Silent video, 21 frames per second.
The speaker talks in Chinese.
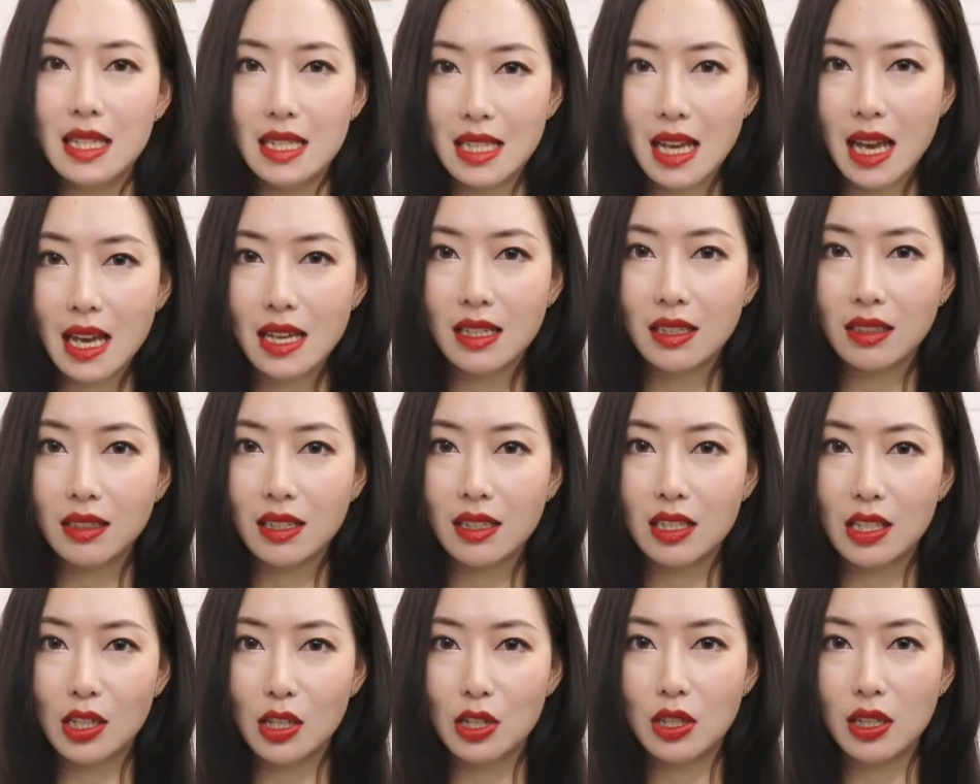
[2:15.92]
下一个呢，
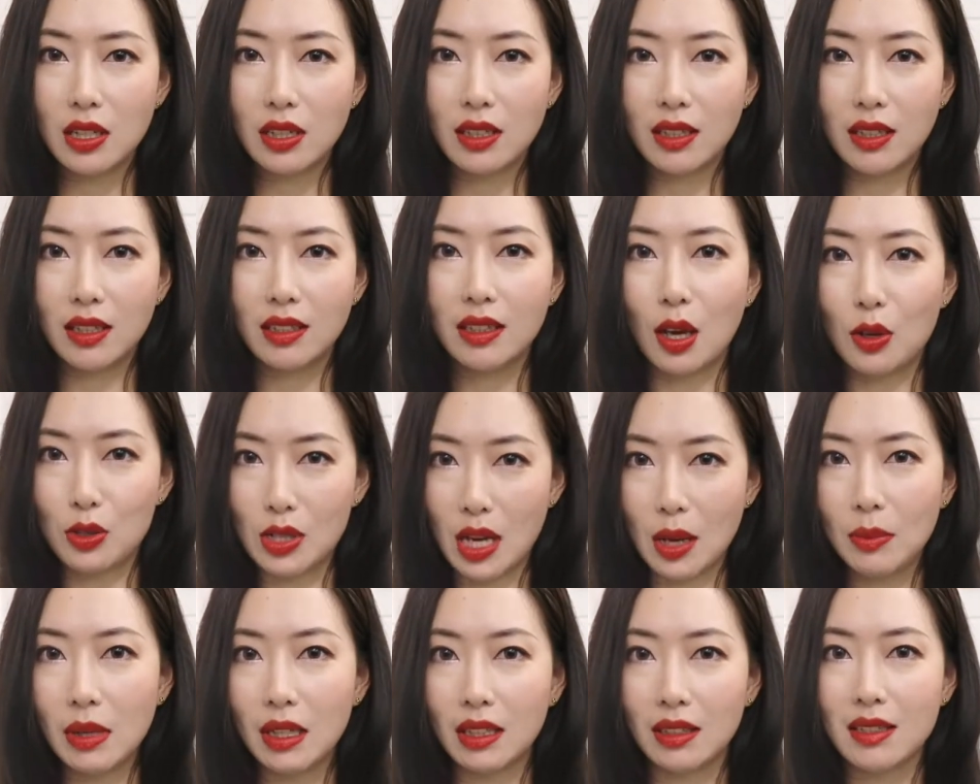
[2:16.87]
其实是一个老
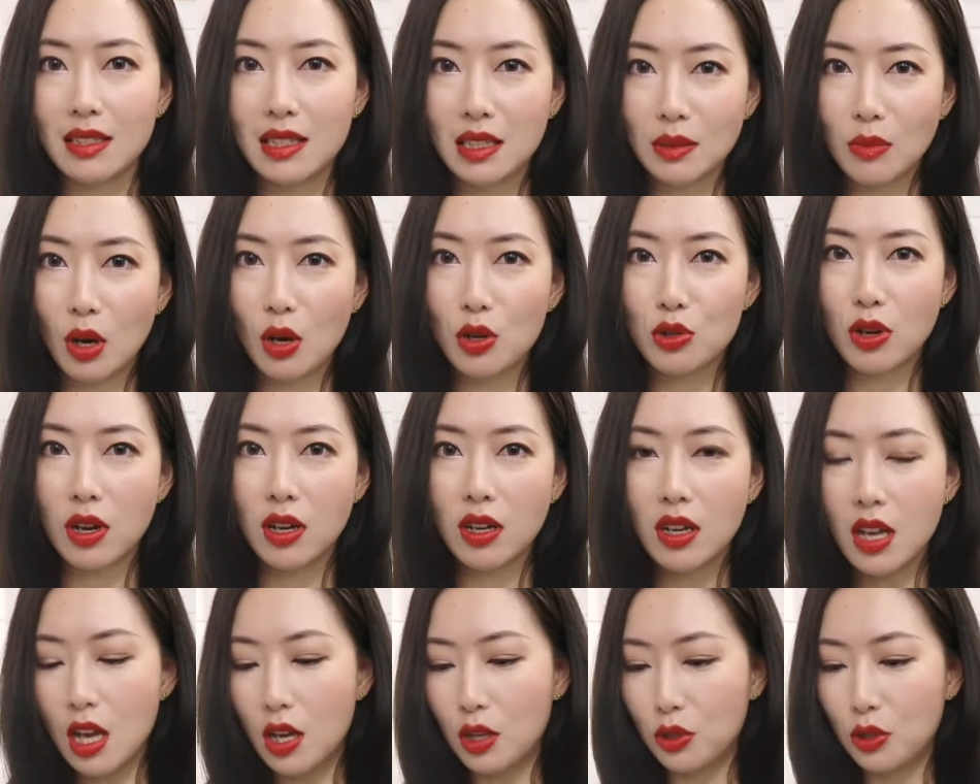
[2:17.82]
产品的新包装，